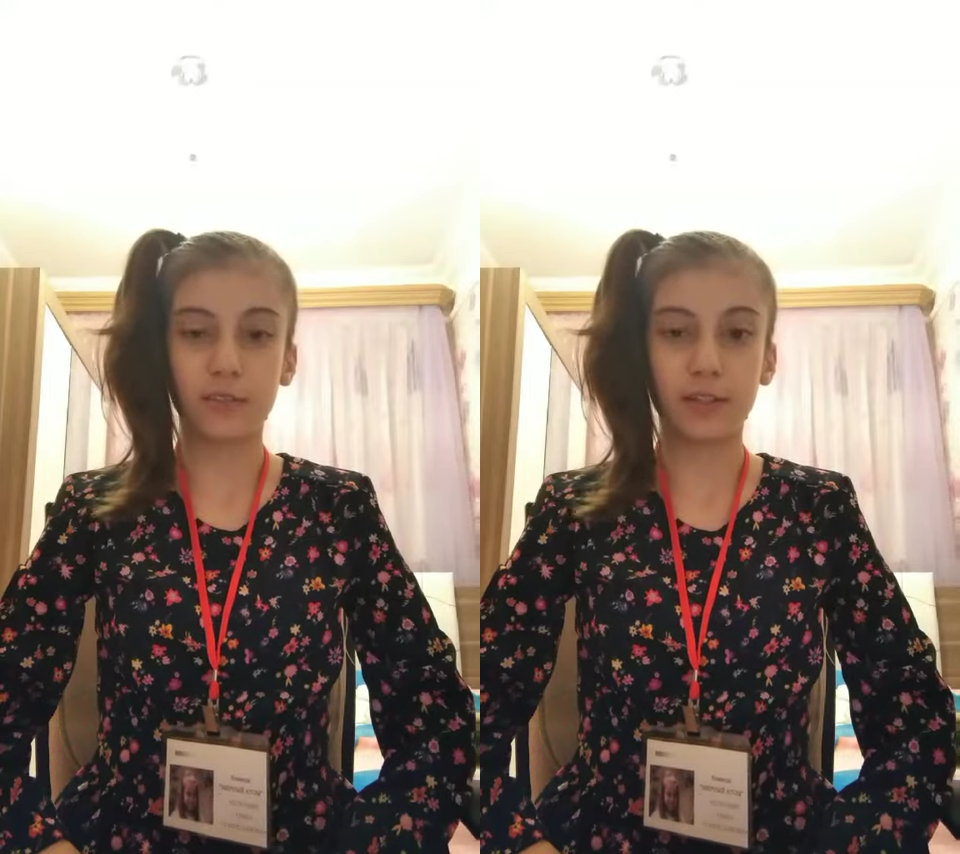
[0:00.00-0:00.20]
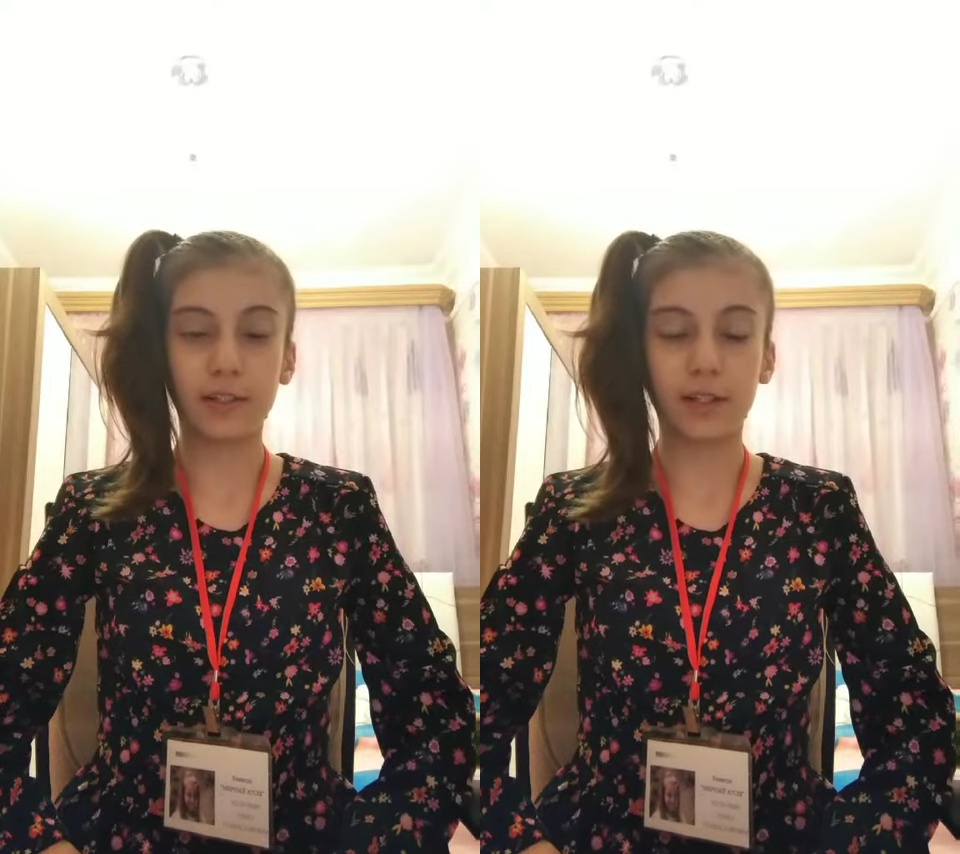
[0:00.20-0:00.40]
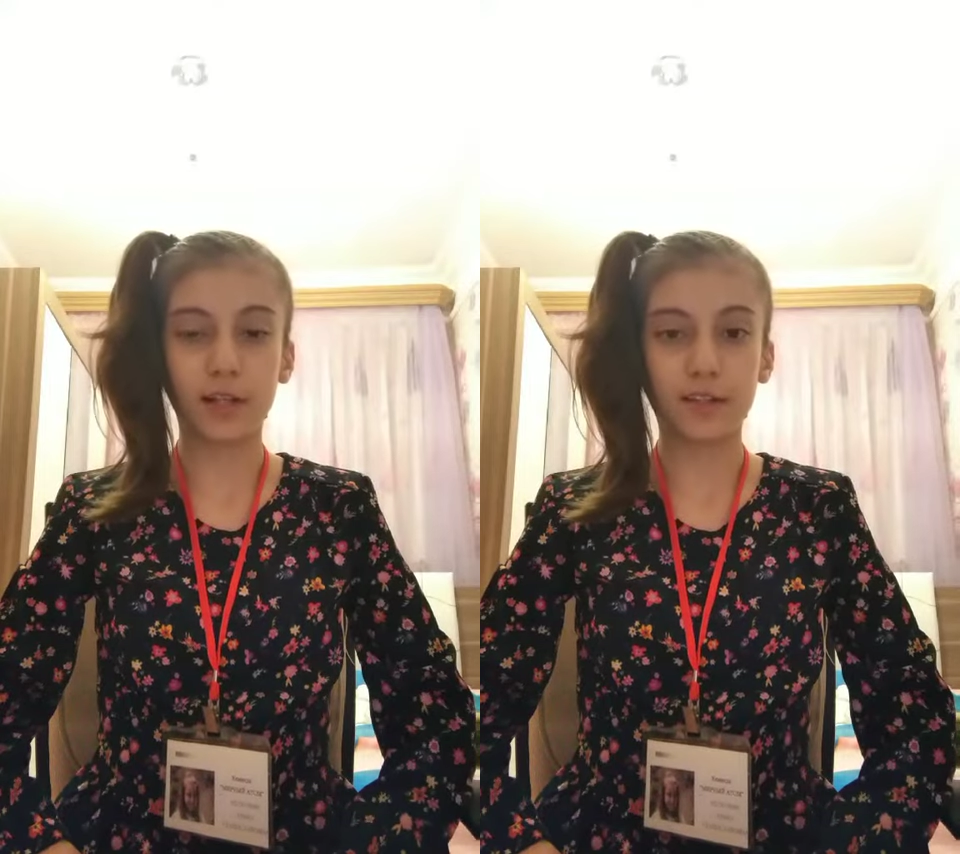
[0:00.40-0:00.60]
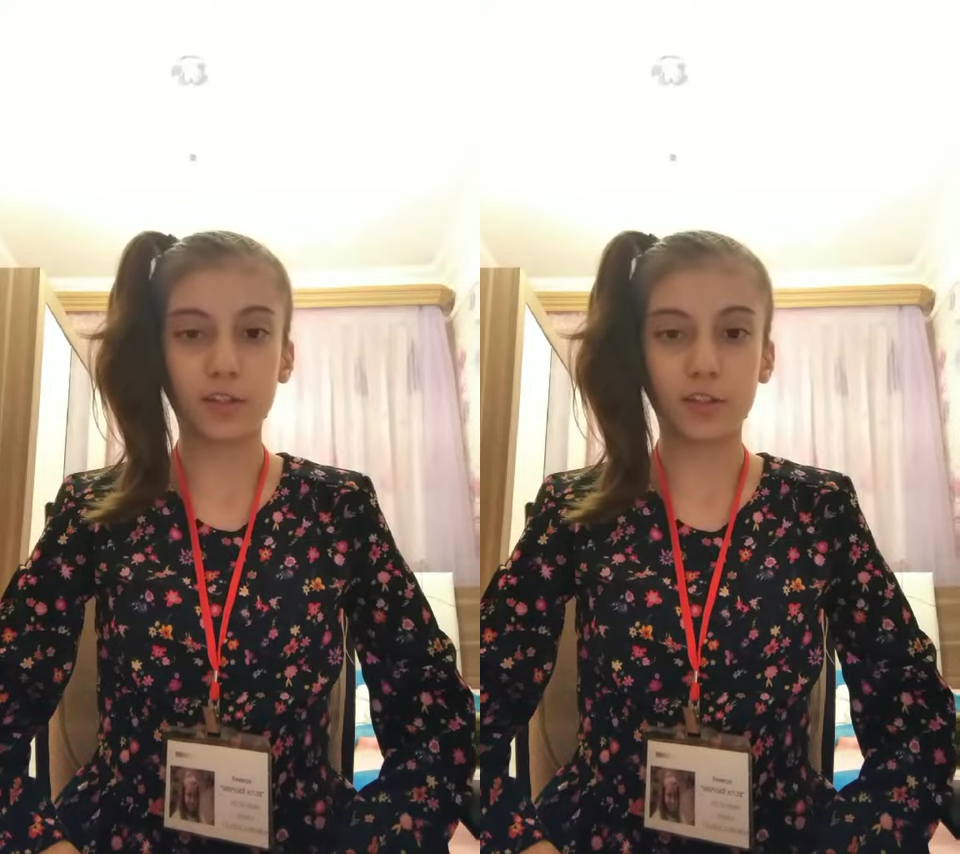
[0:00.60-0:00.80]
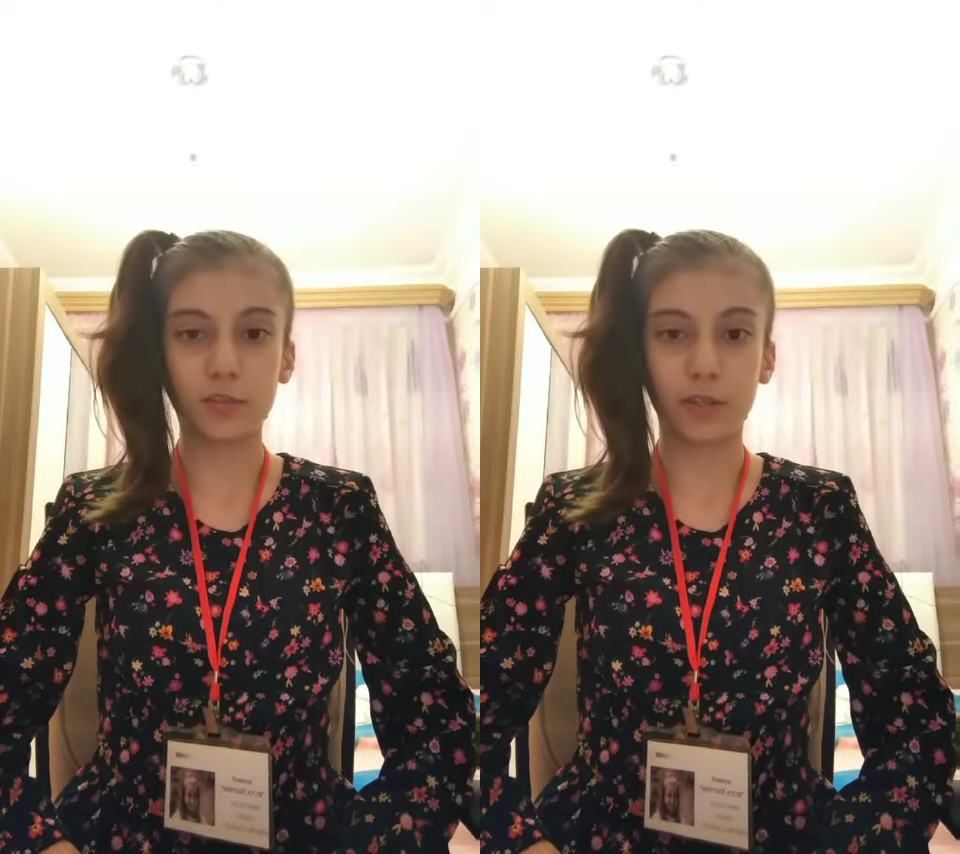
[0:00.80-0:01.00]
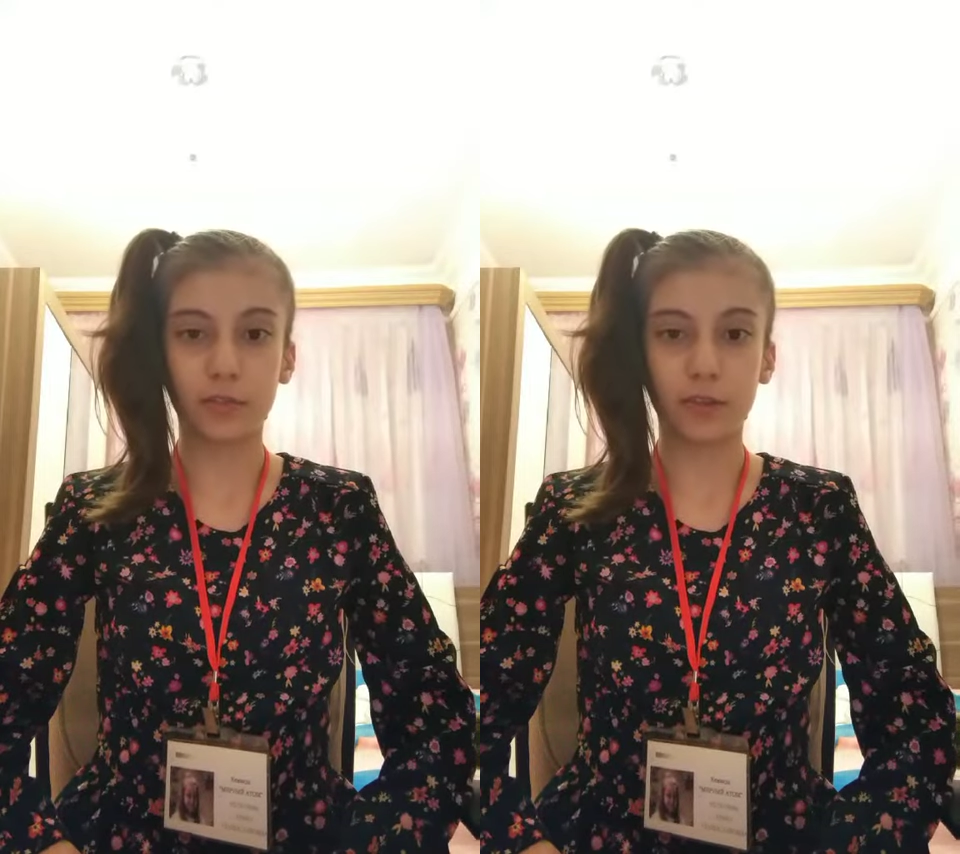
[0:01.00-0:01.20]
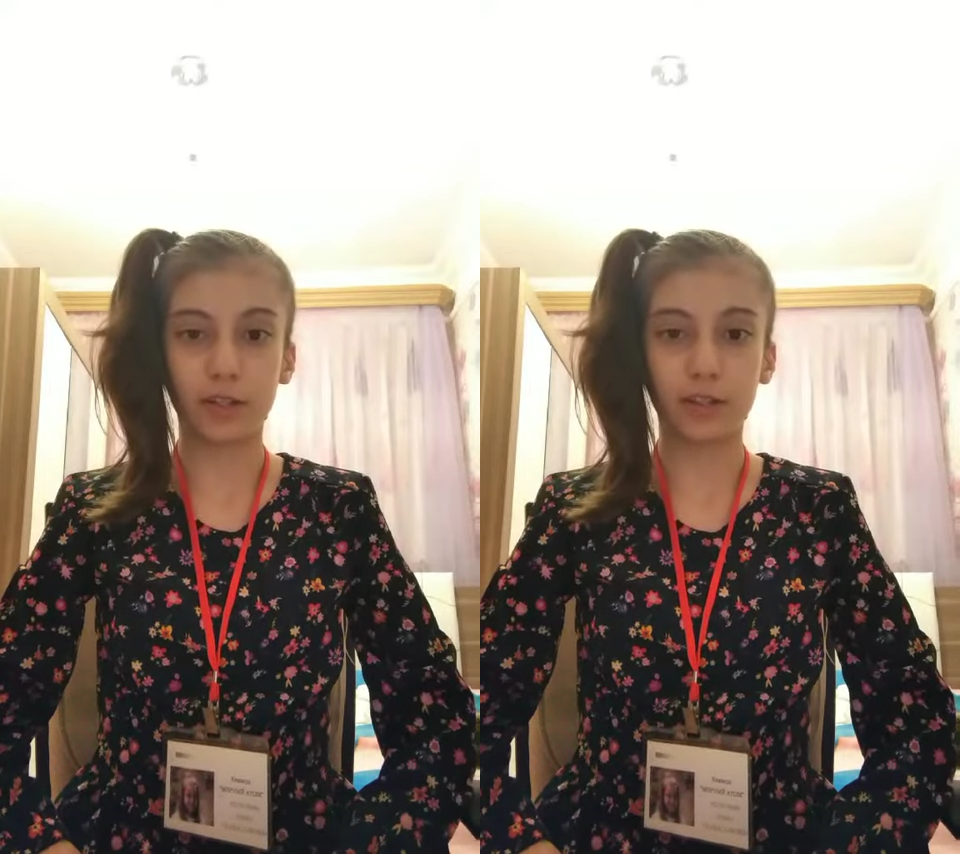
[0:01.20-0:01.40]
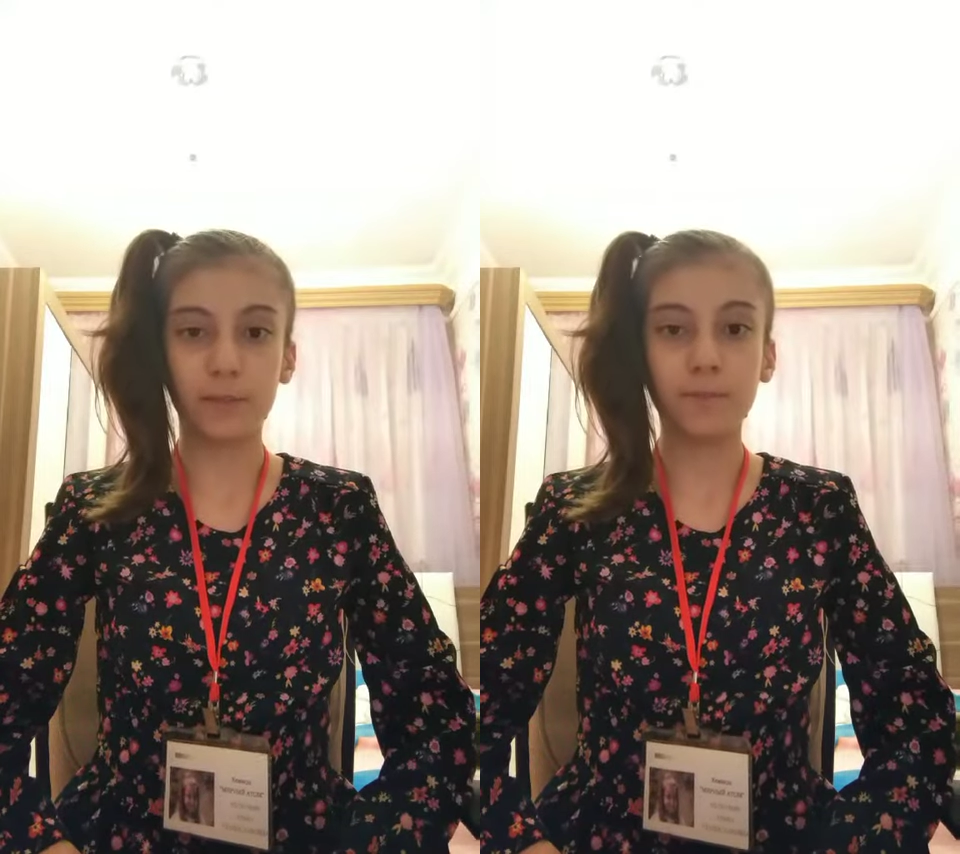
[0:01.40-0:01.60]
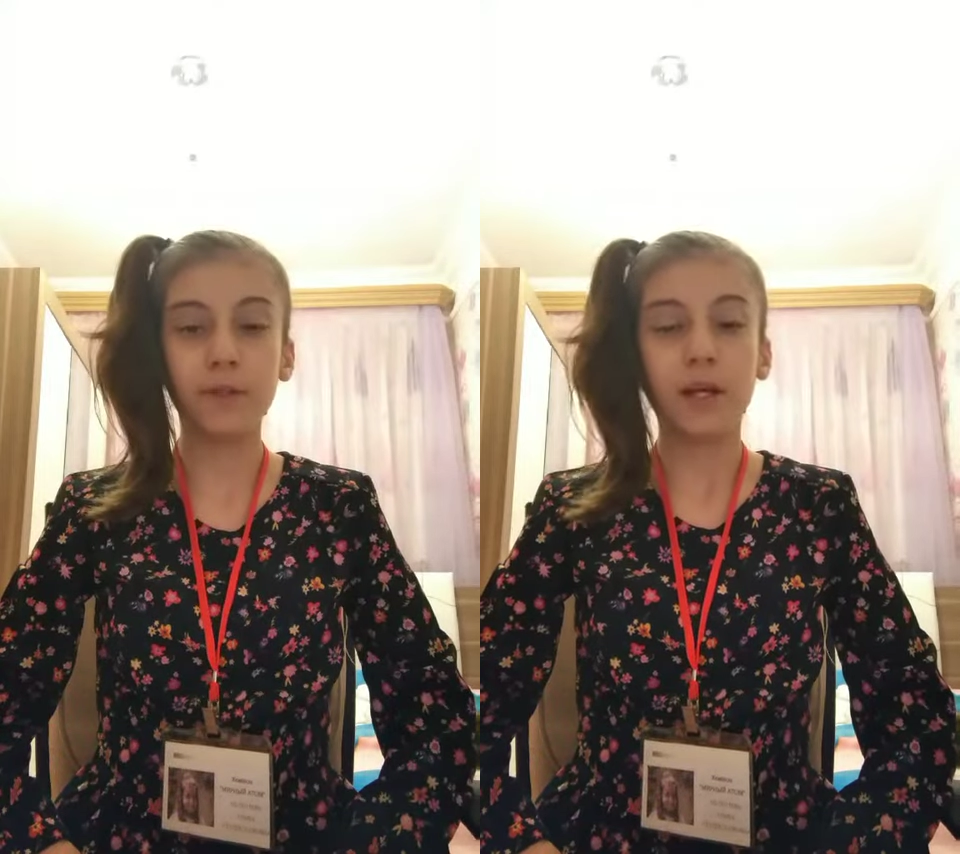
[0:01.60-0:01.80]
Великой Отечественной войны,